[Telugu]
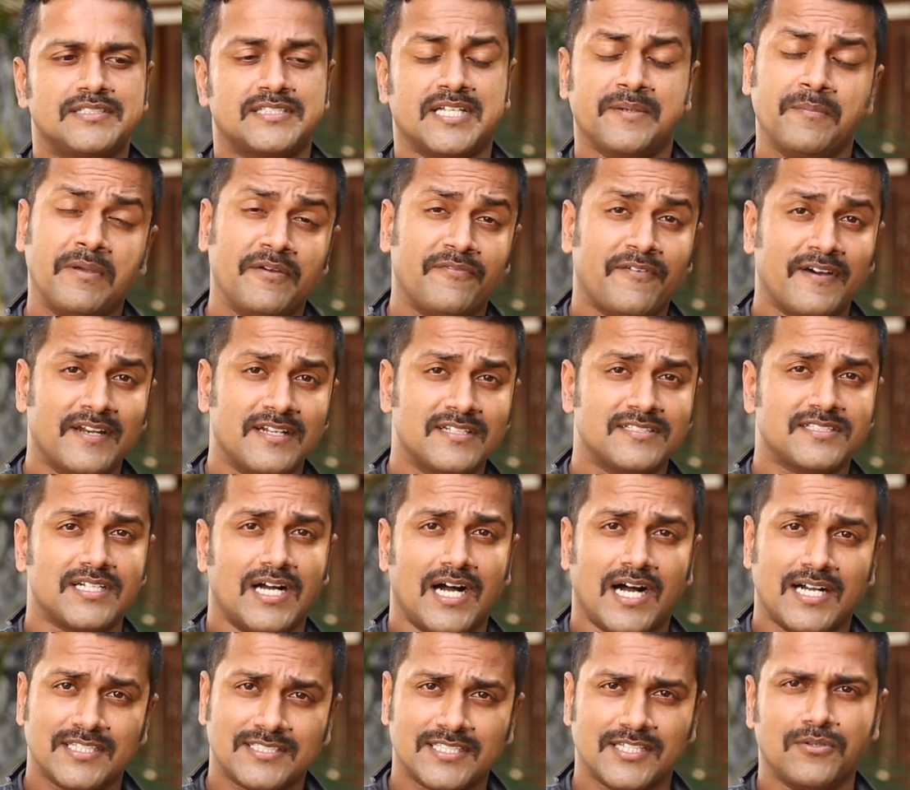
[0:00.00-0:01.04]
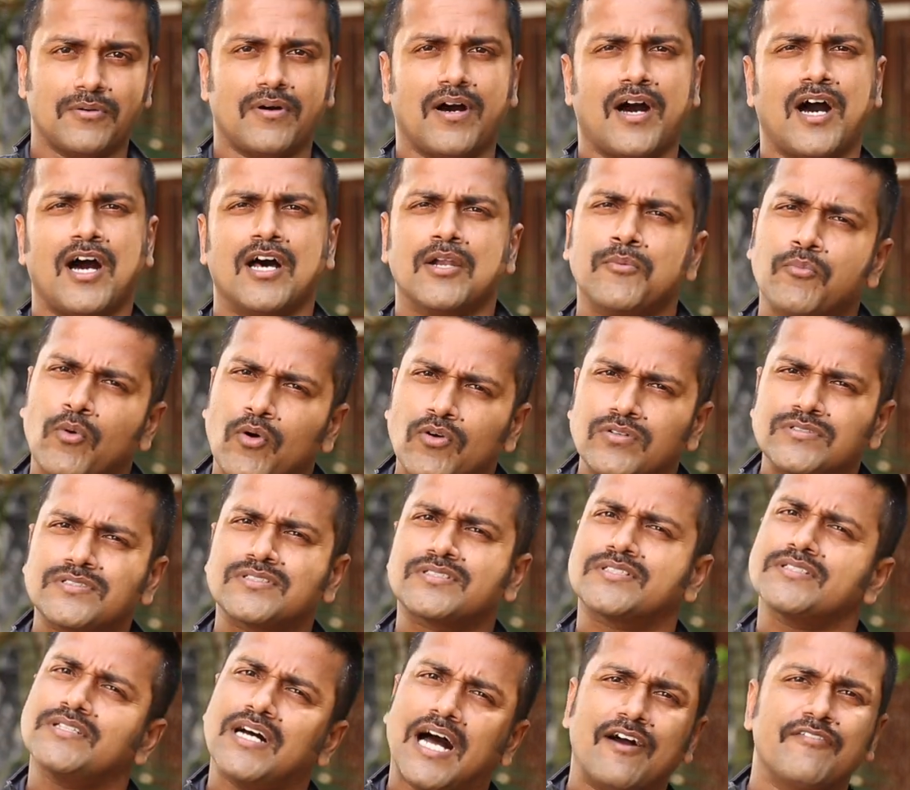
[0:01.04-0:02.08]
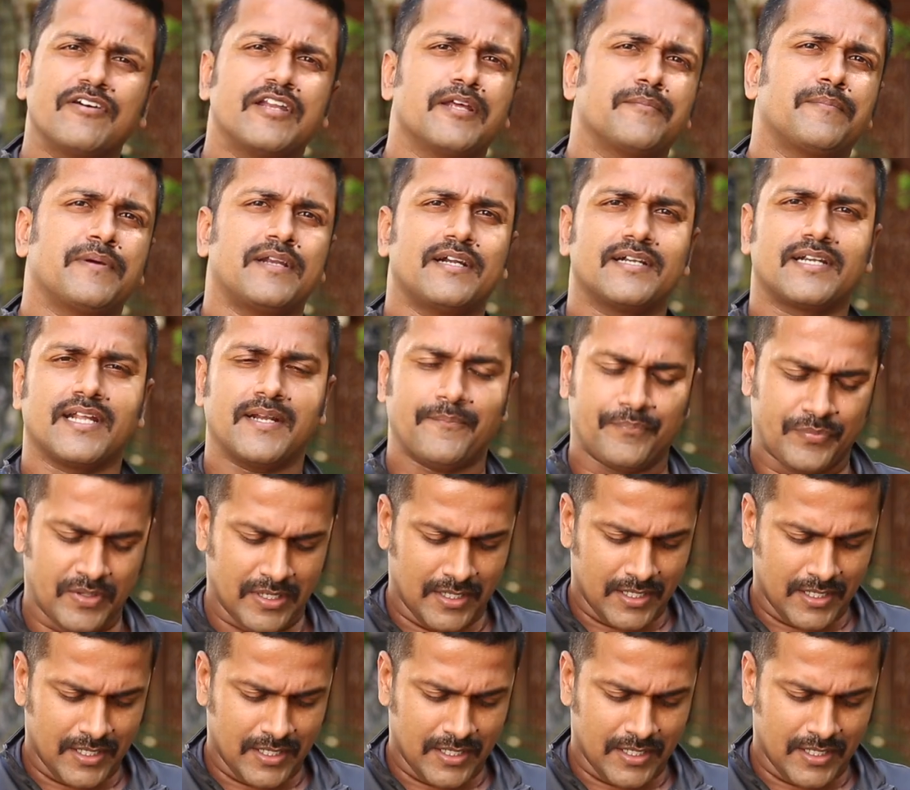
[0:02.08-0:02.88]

సెమీఫైనల్స్ ఆశలు ఆల్మోస్ట్ ఆవిరైపోయినట్టే